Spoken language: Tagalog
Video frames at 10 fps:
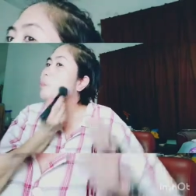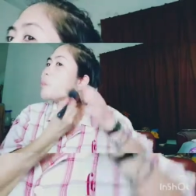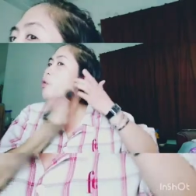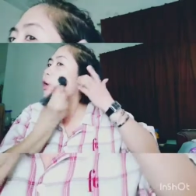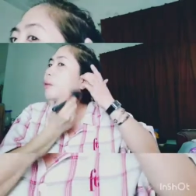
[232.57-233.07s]

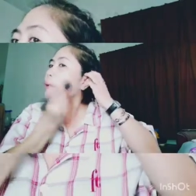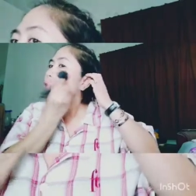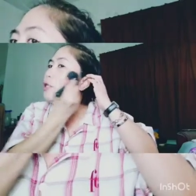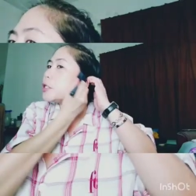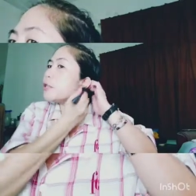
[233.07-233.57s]
Okay pala
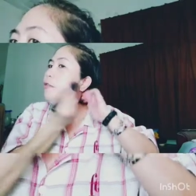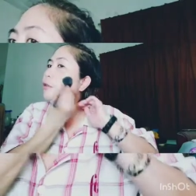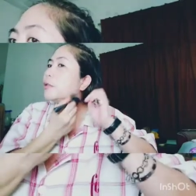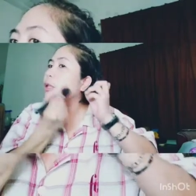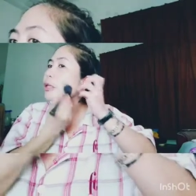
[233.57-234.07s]
siya sa
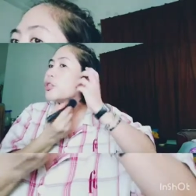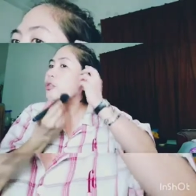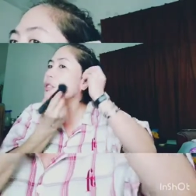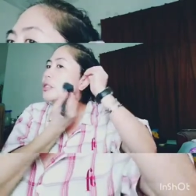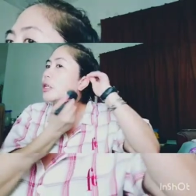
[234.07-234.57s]
foundation,
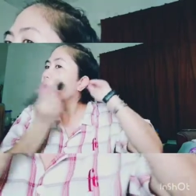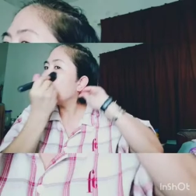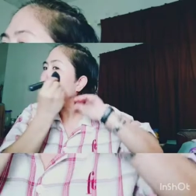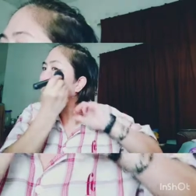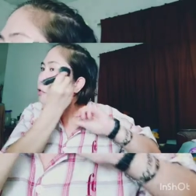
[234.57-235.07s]
sa
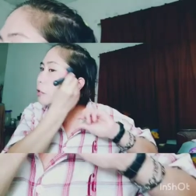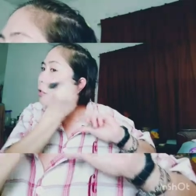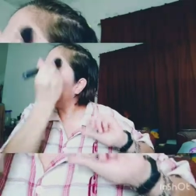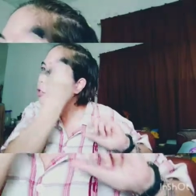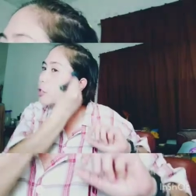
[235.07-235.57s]
liquid
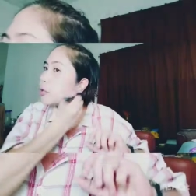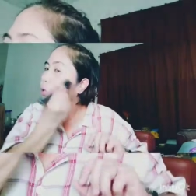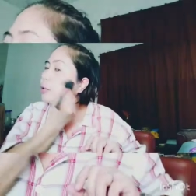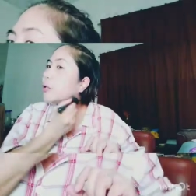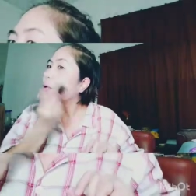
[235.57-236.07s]
foundation.
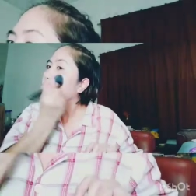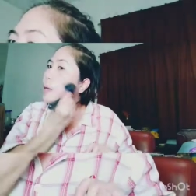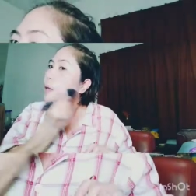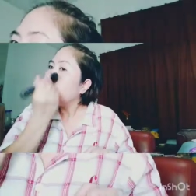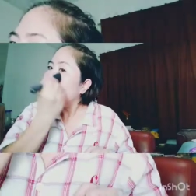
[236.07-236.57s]

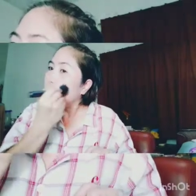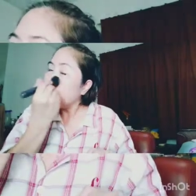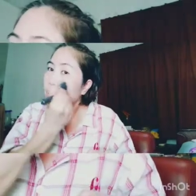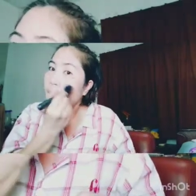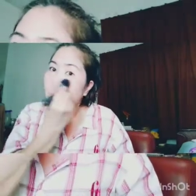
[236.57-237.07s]
Yung
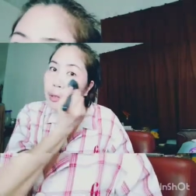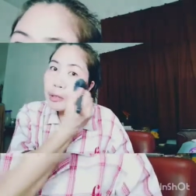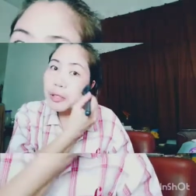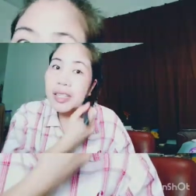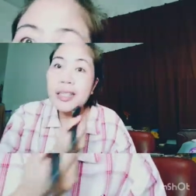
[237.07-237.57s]
ginagamit
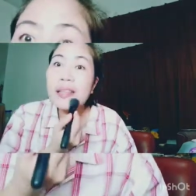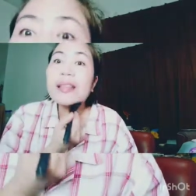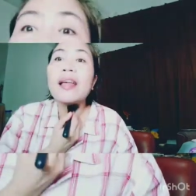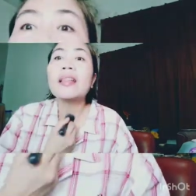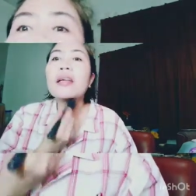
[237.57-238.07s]
ko na synthetic,